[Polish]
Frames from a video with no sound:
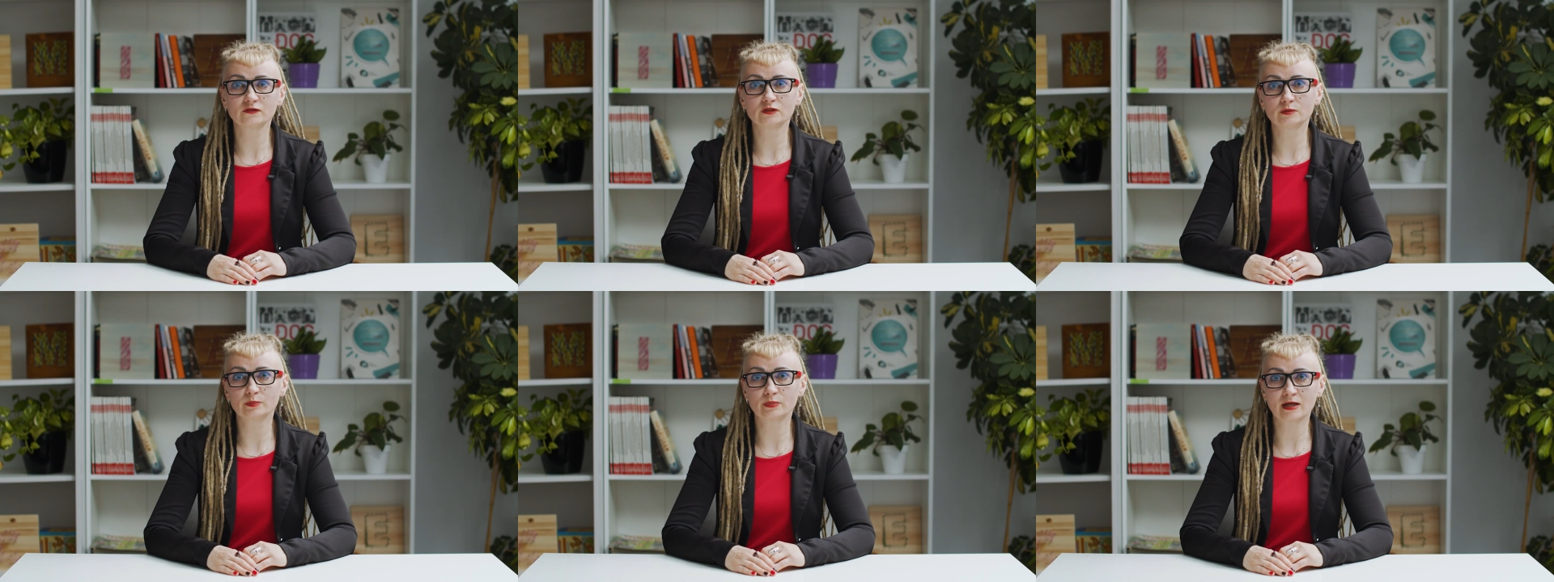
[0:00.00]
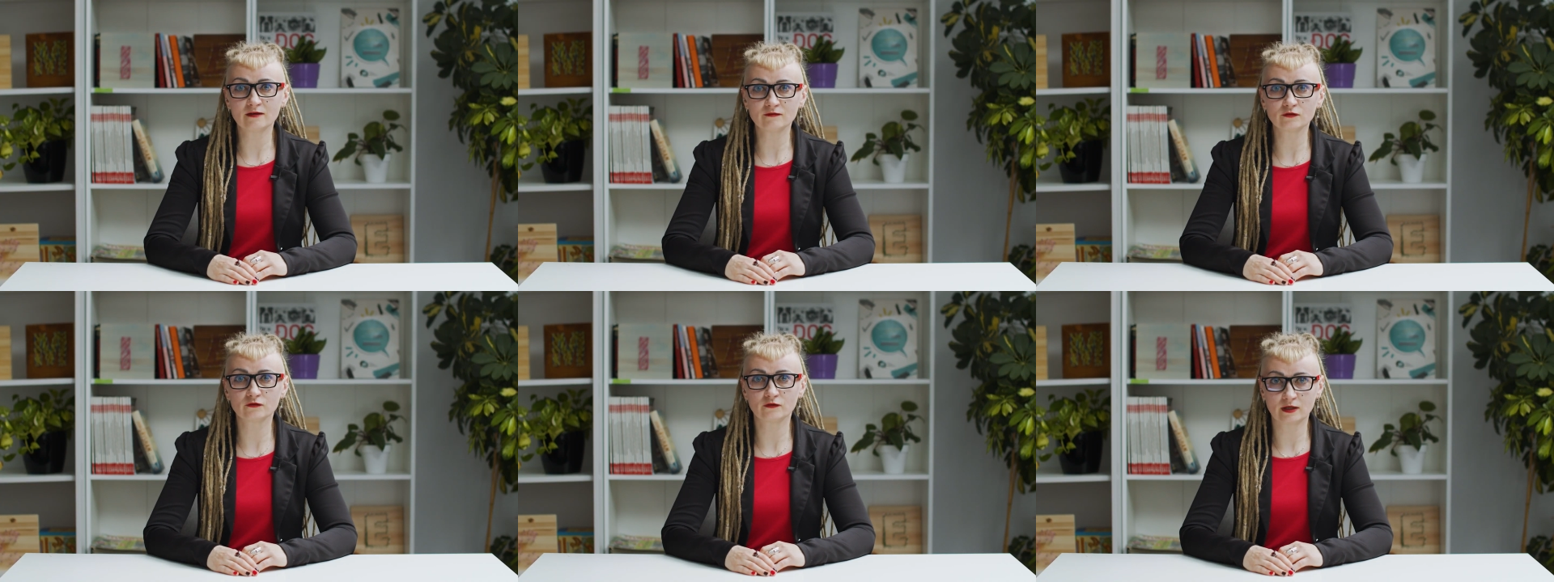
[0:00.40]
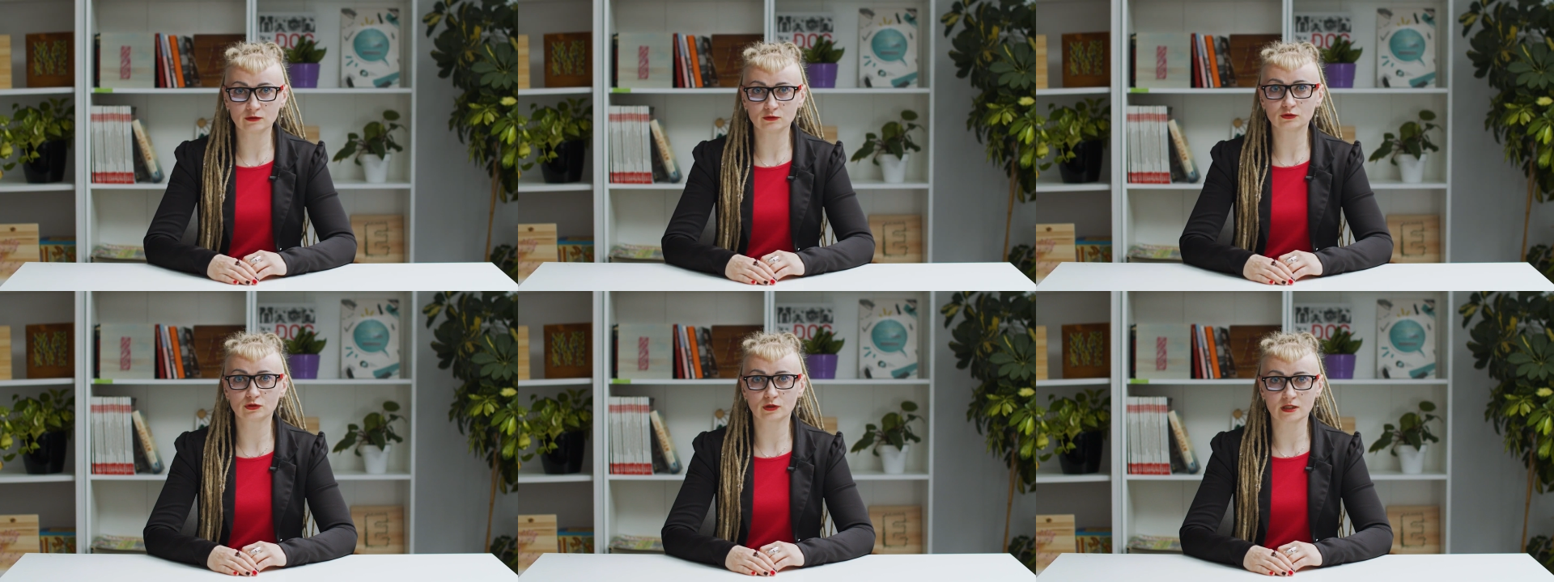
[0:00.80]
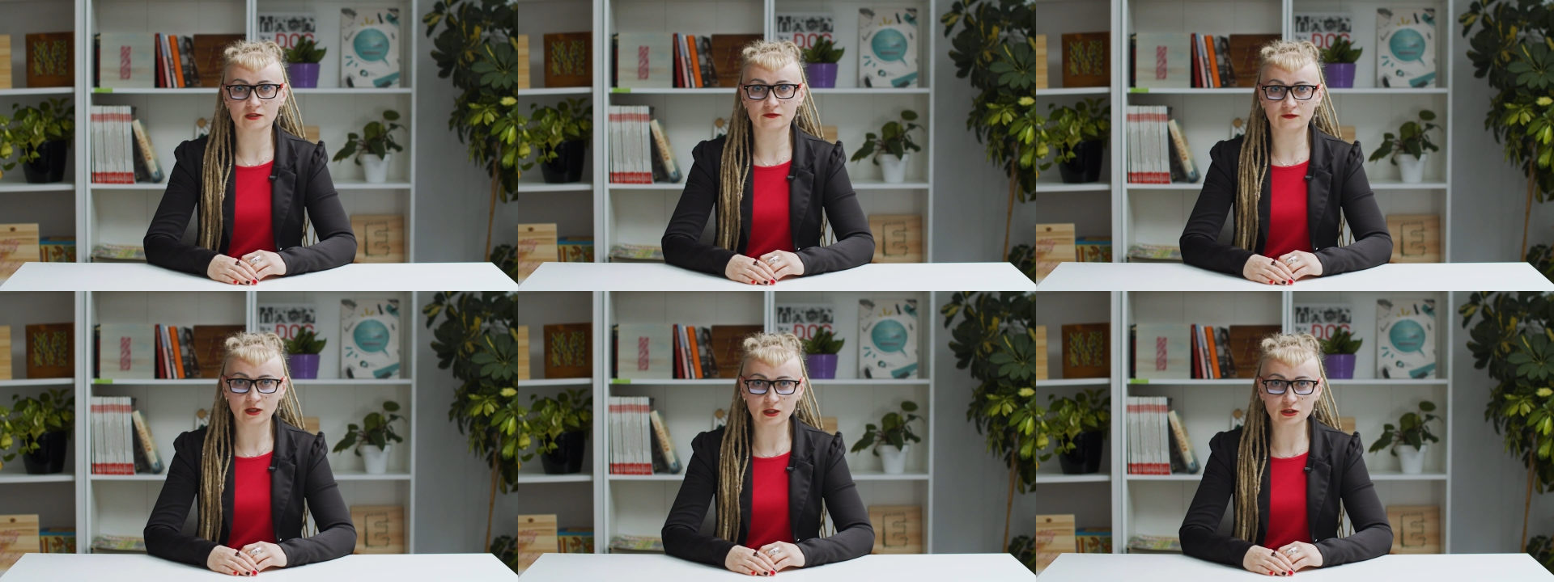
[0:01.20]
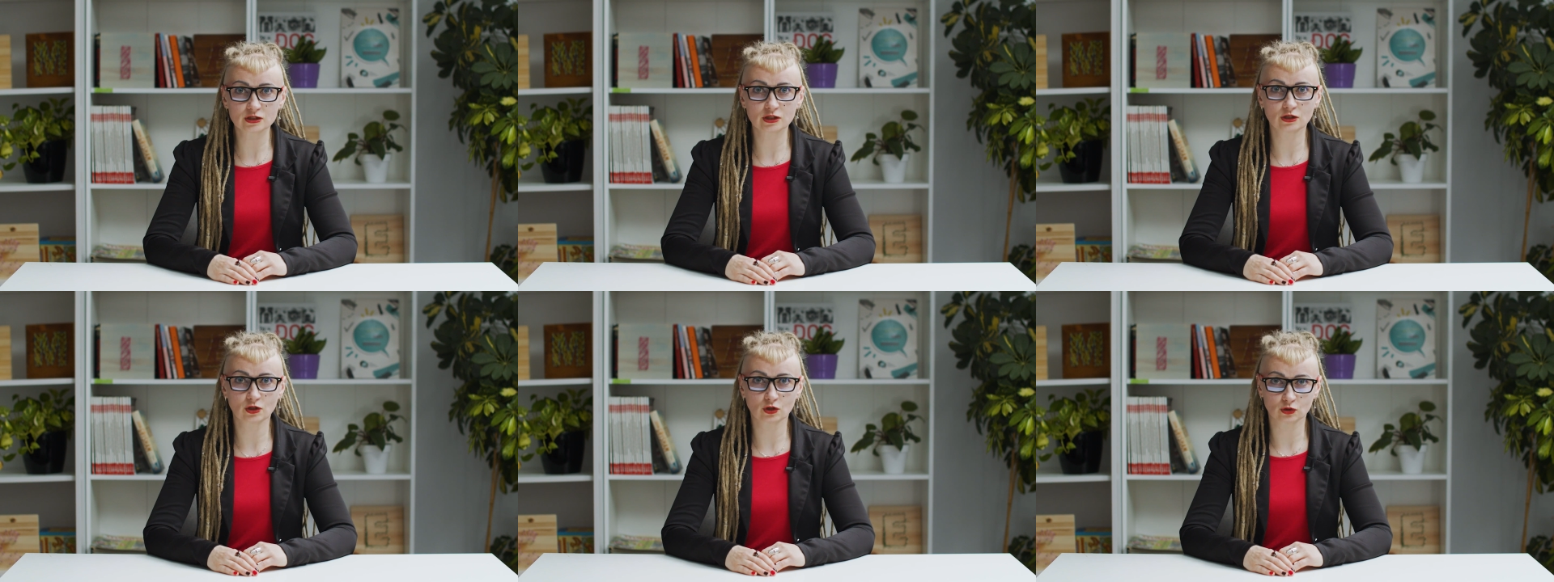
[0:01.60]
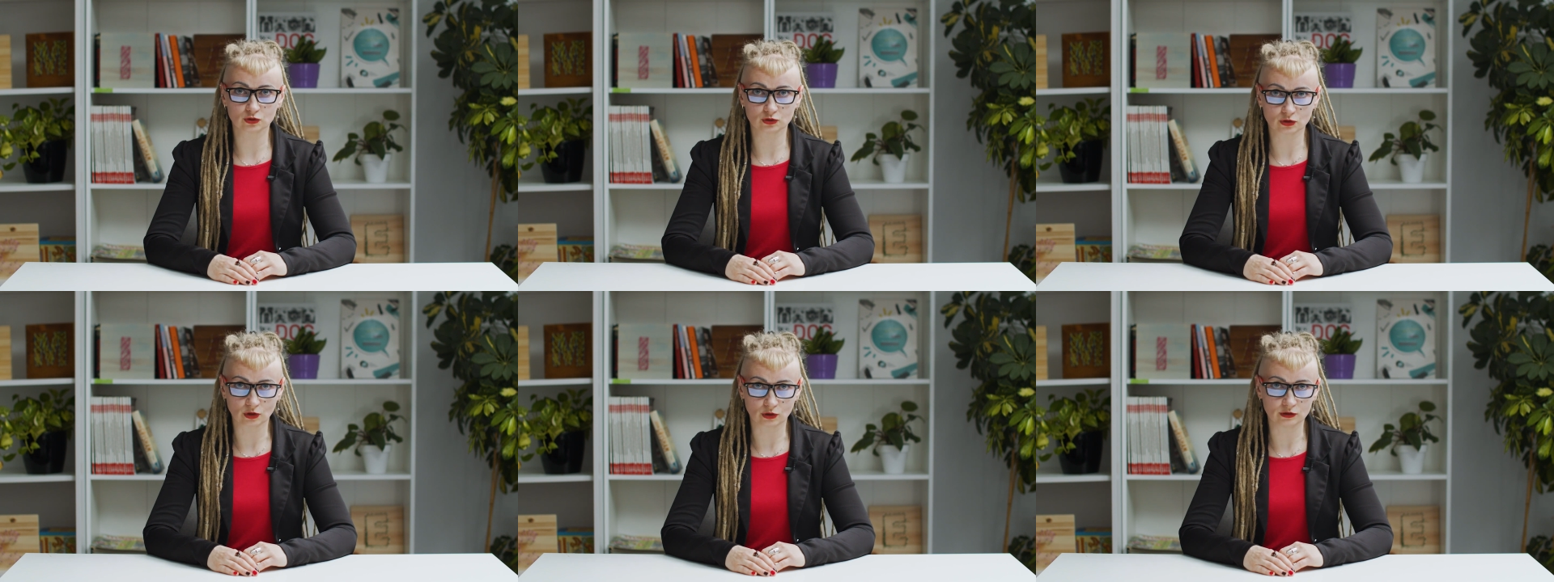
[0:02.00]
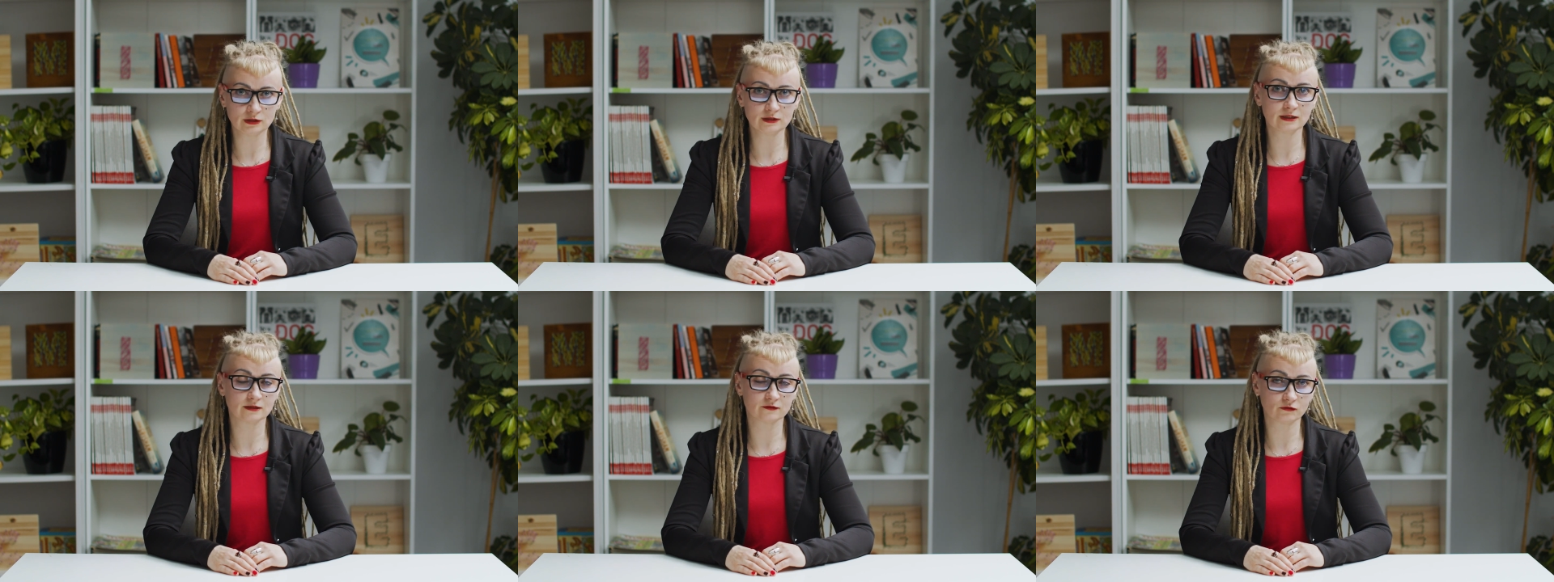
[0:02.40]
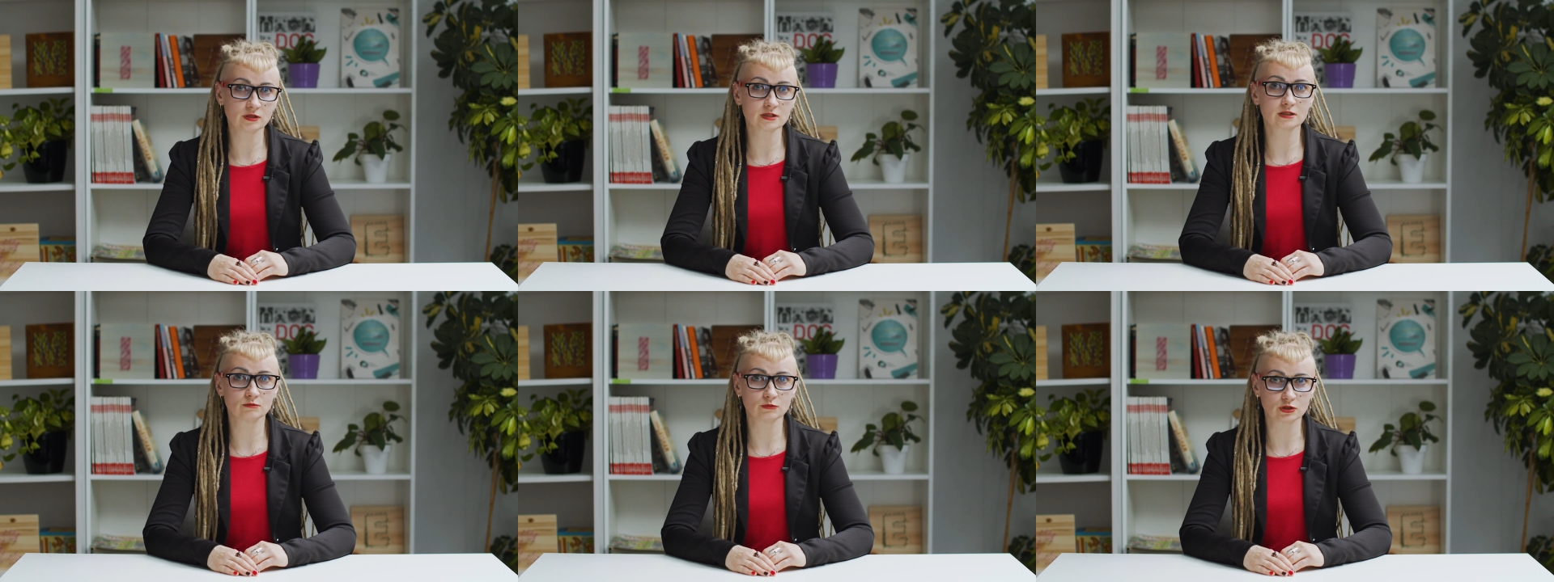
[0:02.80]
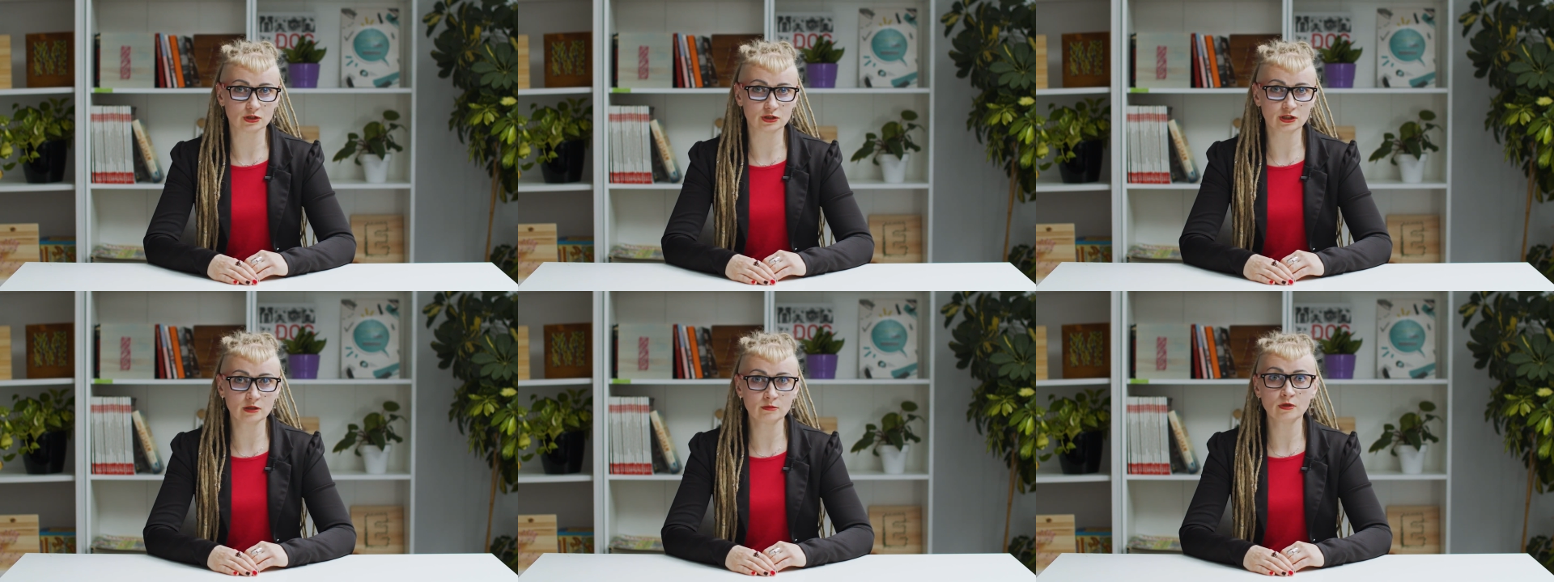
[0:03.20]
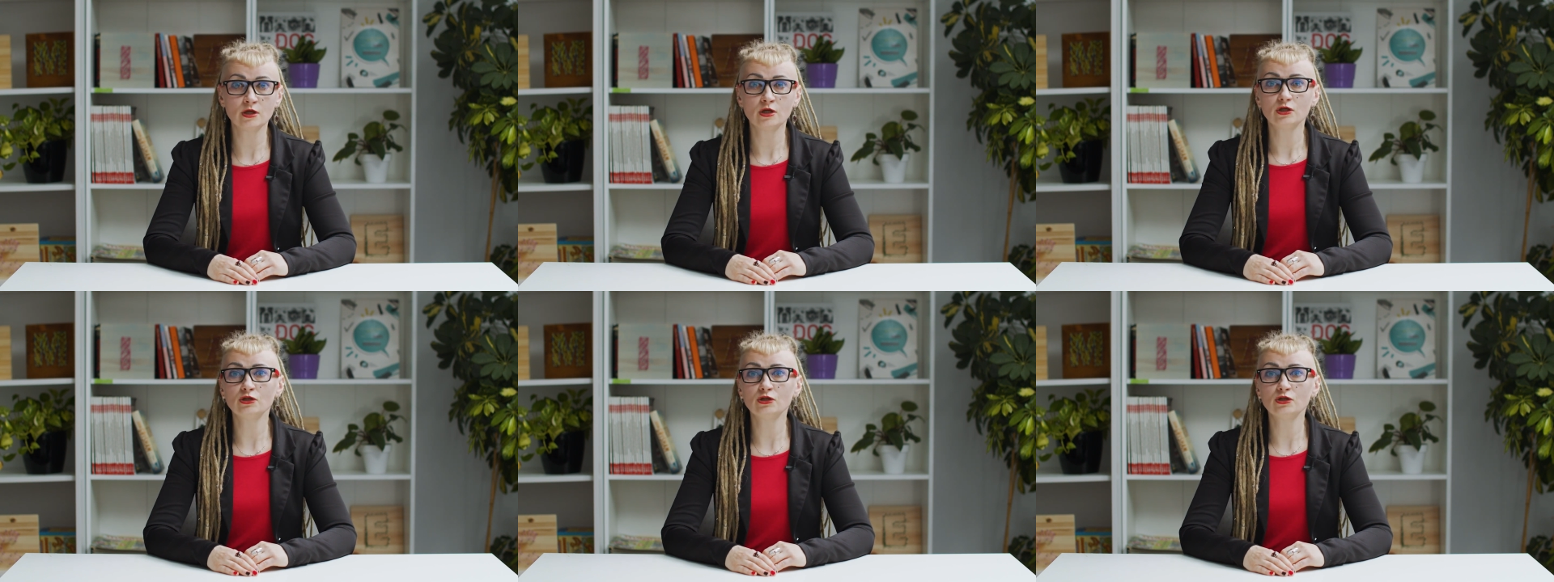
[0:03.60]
w sprawowaniu coraz większej kontroli nad własnym życiem